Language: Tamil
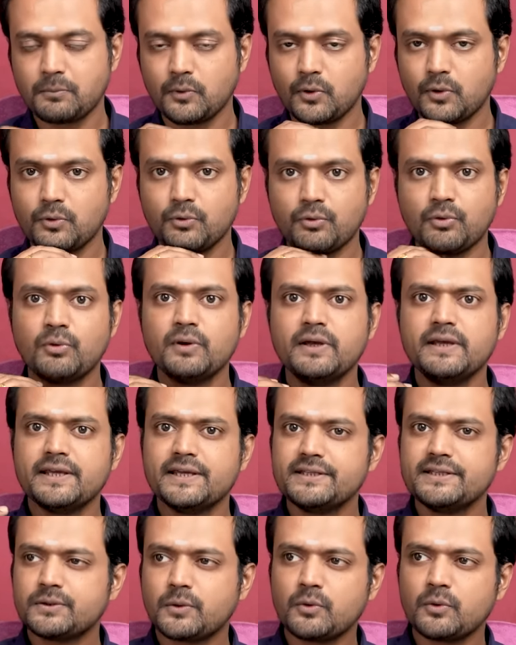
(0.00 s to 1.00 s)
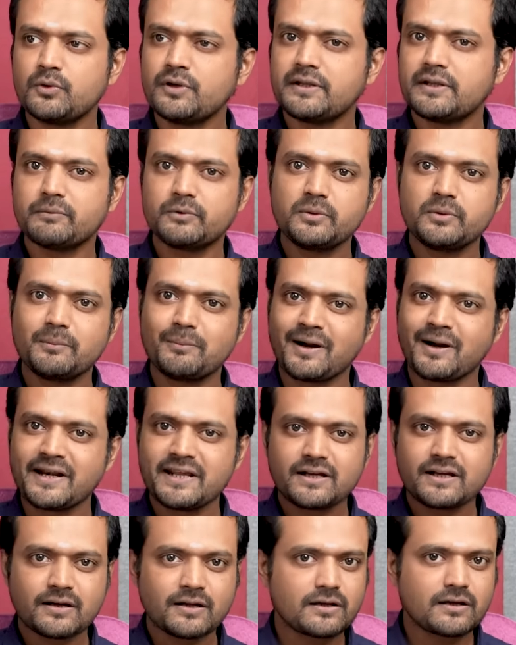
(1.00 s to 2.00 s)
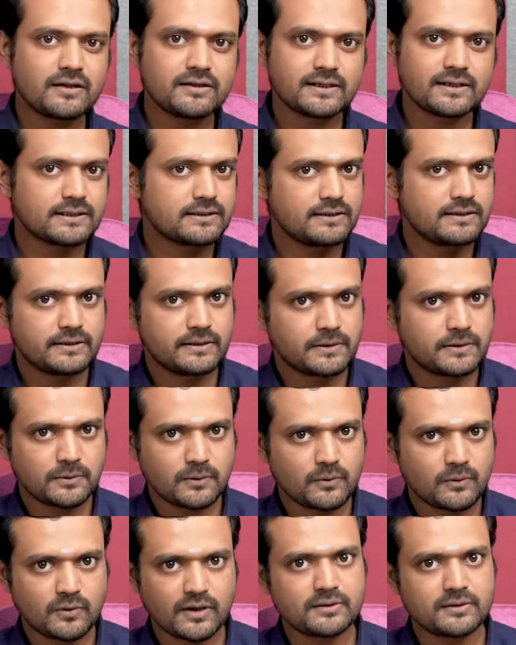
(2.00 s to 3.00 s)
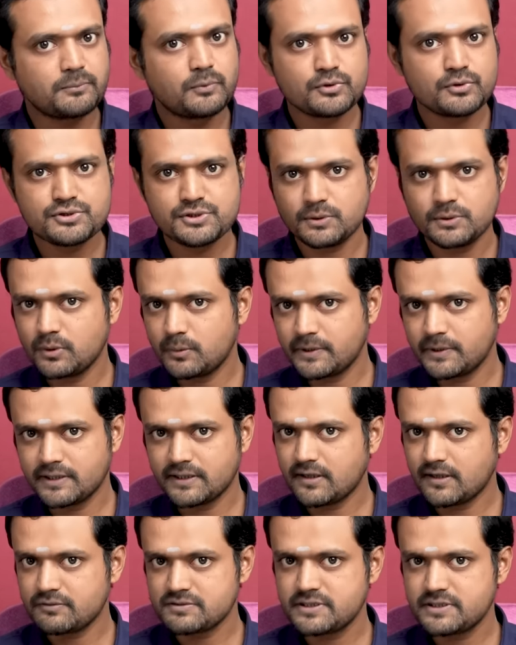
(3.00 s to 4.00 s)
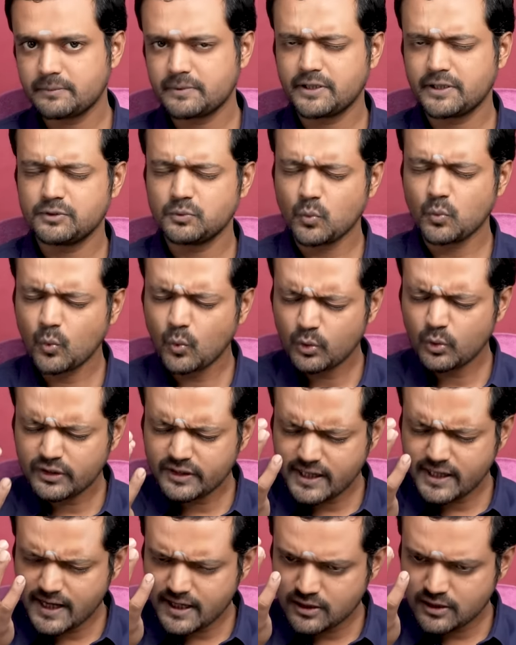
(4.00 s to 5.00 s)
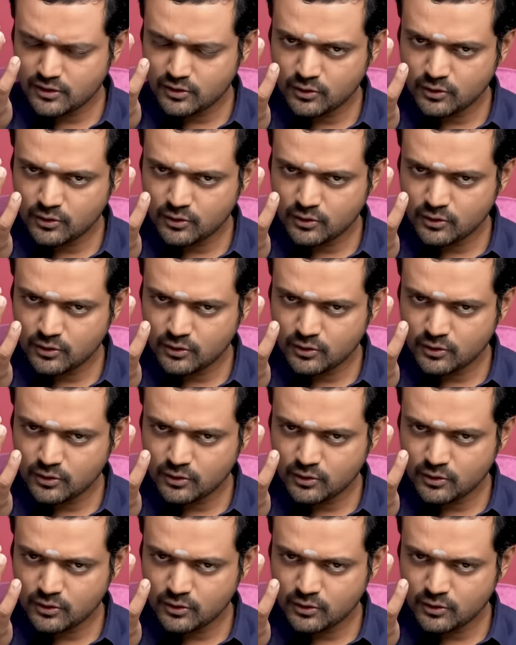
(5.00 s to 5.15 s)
போகும் இதுக்கு ஒன்றும் நீ வந்து மணிக்கணக்காக அந்த இடத்துல இருக்கணும் அதை புரிஞ்சுக்கணும் அப்படிங்கிற அவசியம் கிடையாது ஒரே